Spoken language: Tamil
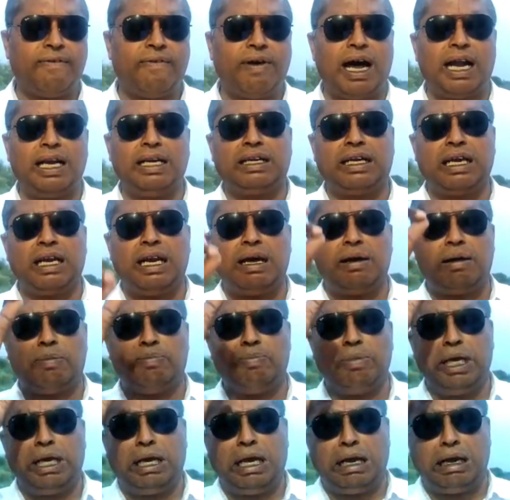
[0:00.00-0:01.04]
வாழ்க்கையில்
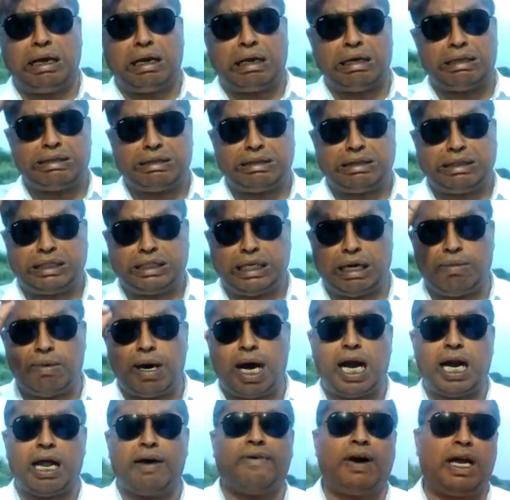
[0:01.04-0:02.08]
மிக
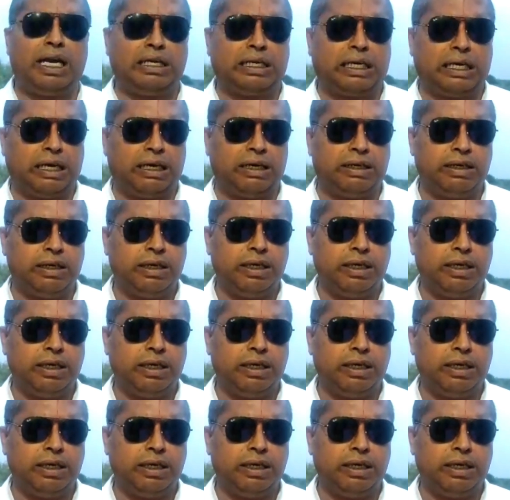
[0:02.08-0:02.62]
கஷ்டமான வாழ்க்கை